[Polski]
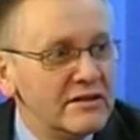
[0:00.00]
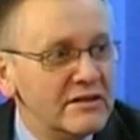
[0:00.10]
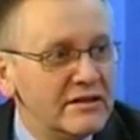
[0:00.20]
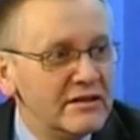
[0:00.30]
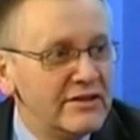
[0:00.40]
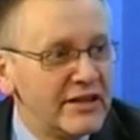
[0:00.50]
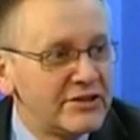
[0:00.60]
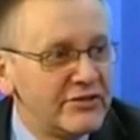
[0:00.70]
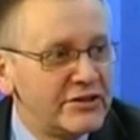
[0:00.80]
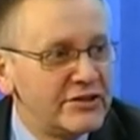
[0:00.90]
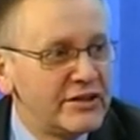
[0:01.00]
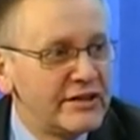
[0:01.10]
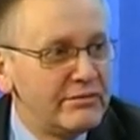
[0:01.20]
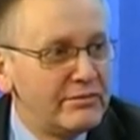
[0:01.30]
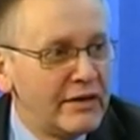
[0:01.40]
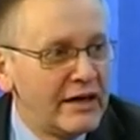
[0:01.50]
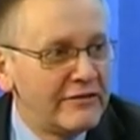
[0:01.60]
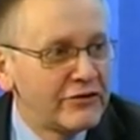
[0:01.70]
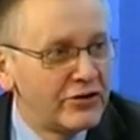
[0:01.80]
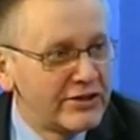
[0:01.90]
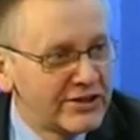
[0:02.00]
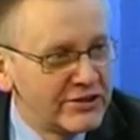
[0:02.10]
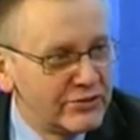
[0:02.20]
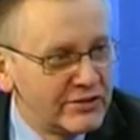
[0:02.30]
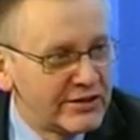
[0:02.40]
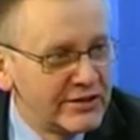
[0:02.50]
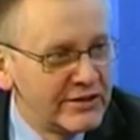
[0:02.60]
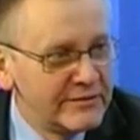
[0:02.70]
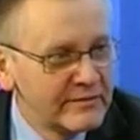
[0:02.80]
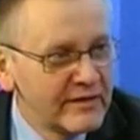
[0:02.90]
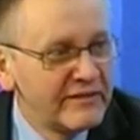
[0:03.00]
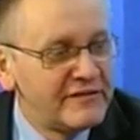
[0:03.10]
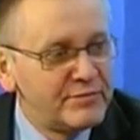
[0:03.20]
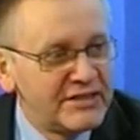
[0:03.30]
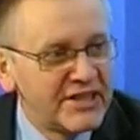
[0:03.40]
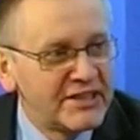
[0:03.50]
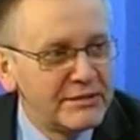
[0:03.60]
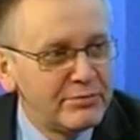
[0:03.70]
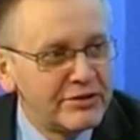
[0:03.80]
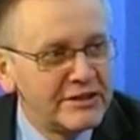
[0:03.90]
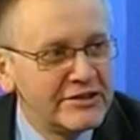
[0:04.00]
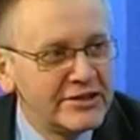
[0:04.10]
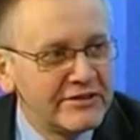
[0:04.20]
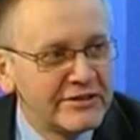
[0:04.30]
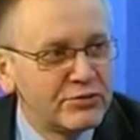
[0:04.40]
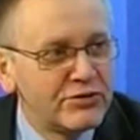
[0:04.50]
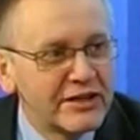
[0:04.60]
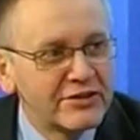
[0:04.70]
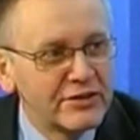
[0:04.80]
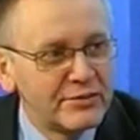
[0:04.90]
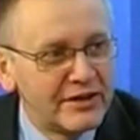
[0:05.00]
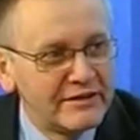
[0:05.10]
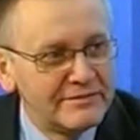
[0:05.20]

y, na świecie ma w konstytucji wpisane pojęcie wspólnego dobra.